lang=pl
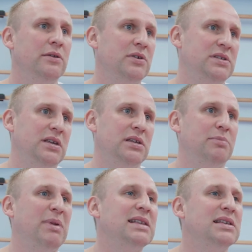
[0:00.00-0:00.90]
to jest jej
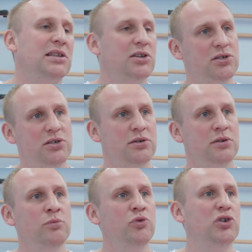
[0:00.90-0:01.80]
praca, też
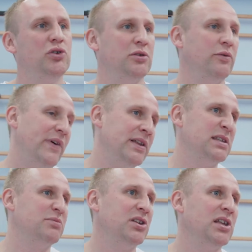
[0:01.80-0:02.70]
musi to, to
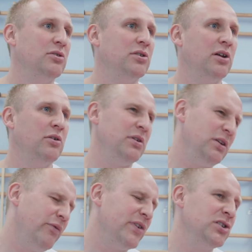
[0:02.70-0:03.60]
fajnie sprzedać do tego
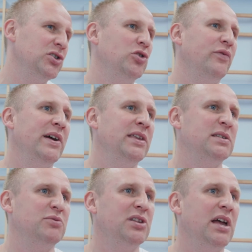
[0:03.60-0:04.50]
i uważam, że to
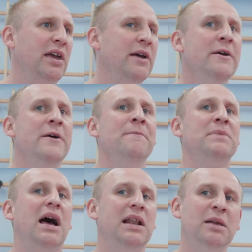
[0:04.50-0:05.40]
fajnie sprzedaje,
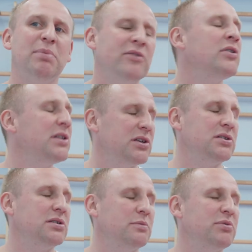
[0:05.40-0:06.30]
ale naprawdę ona
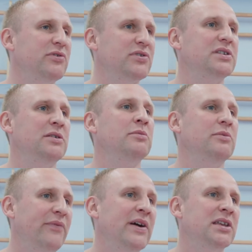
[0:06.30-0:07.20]
też przede
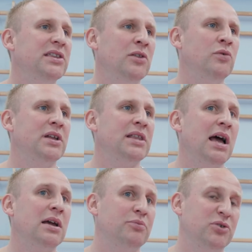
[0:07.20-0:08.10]
wszystkim fajnie trenuje,
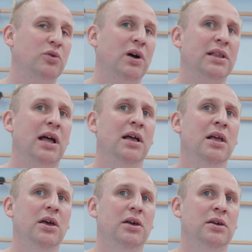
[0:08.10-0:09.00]
tak? Przykłada,
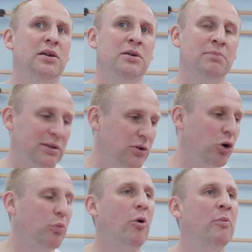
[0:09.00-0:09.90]
ma do
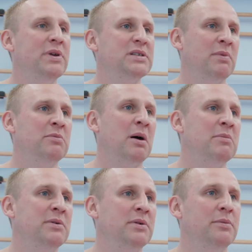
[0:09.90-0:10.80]
tego pomysł, my
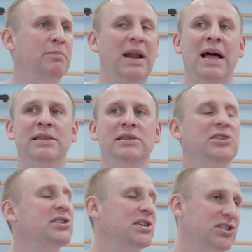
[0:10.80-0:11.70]
mamy plan,
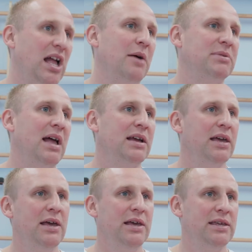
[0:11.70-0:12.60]
nasz sztab,
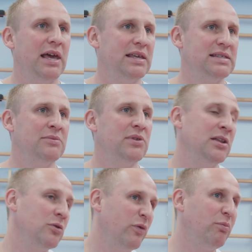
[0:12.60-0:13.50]
tak? Ja jestem
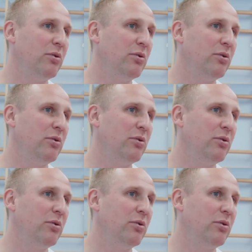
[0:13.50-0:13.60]
trenerem tu